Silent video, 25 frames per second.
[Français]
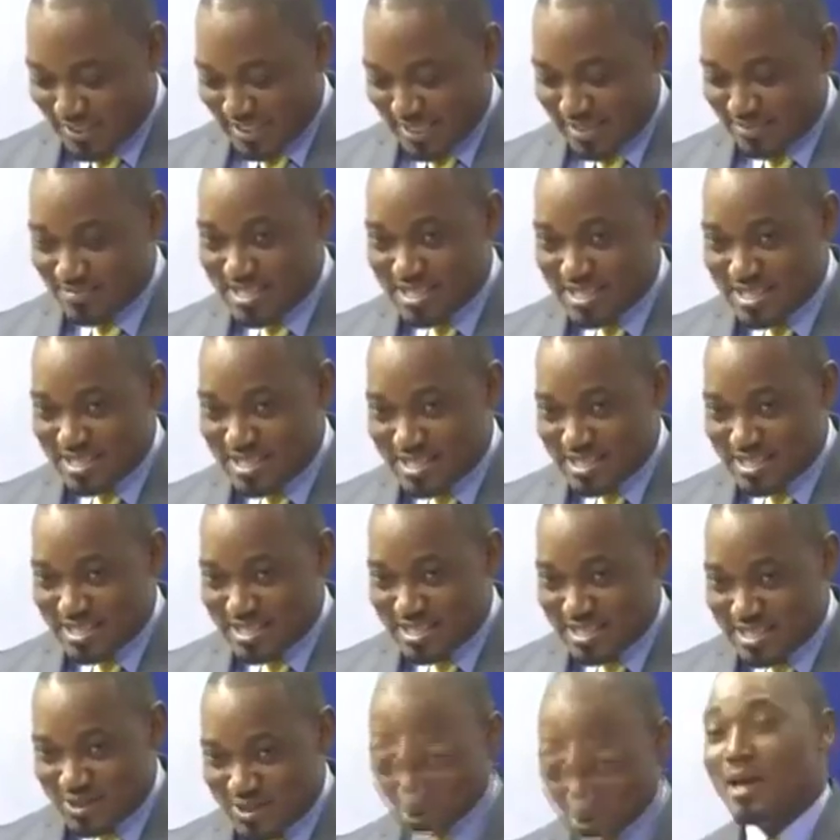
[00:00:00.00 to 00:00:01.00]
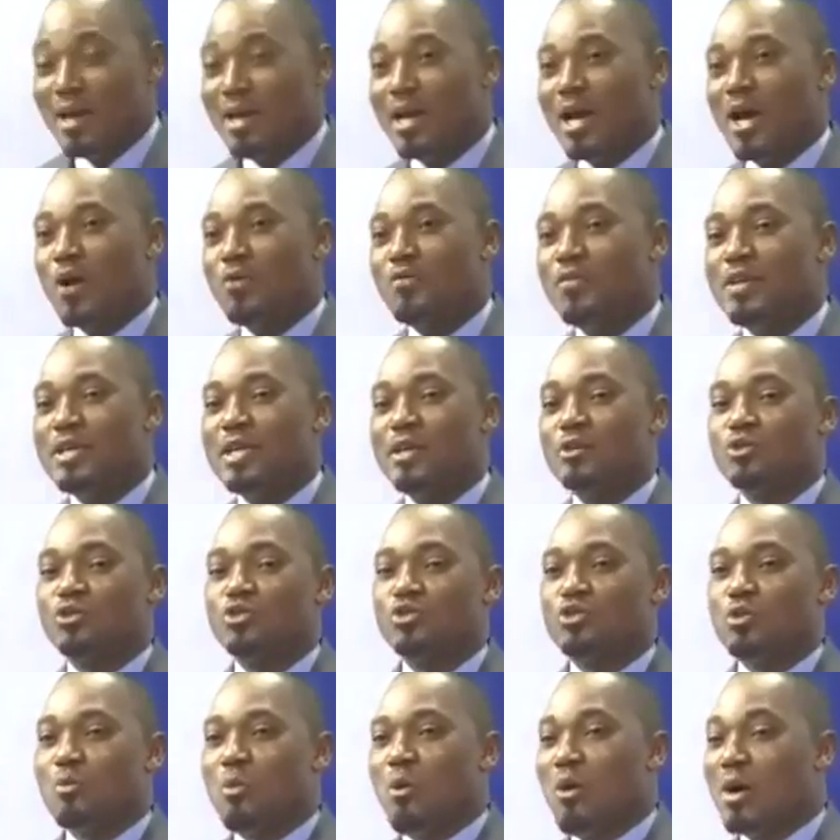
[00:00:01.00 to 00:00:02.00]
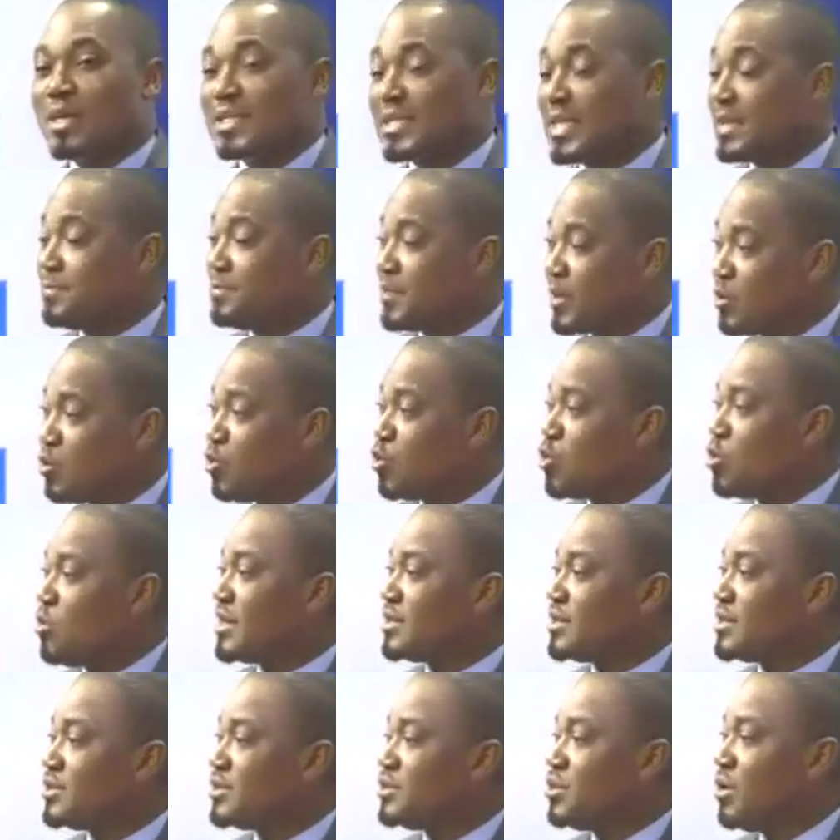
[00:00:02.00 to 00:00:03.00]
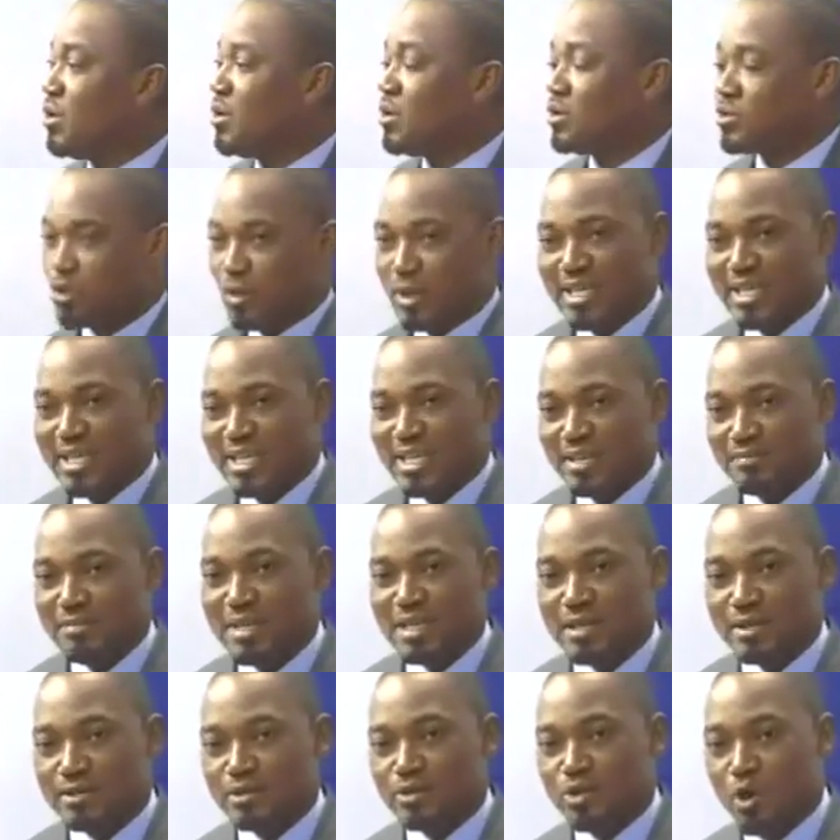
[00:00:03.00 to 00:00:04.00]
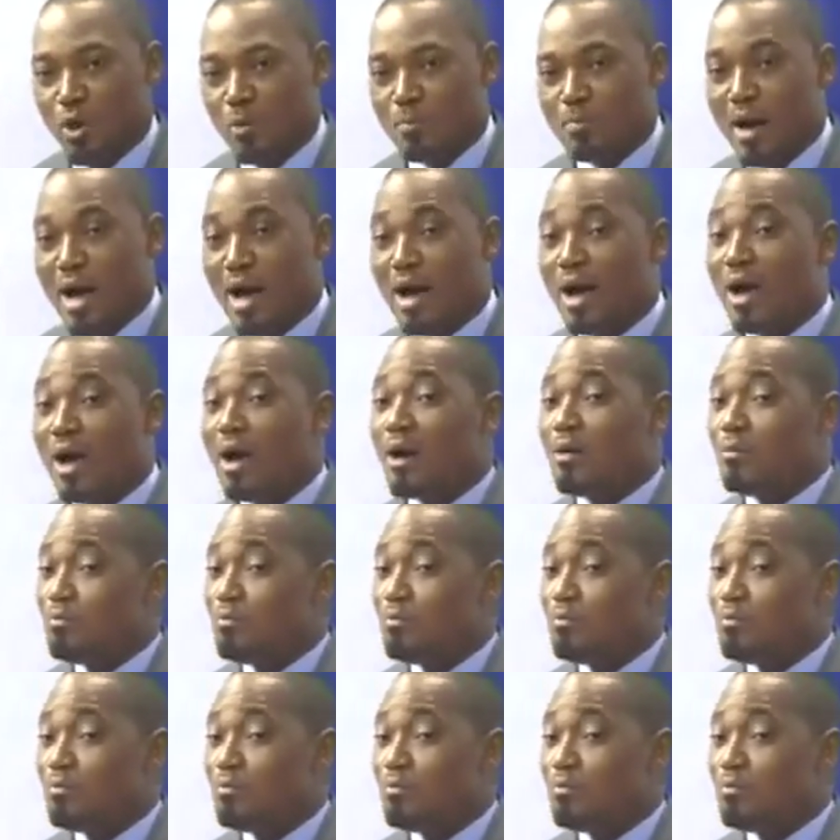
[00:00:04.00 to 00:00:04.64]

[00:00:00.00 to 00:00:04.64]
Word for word: de l'émission et revenir justement à cette préoccupation sur l'ennemi qui ne dort pas.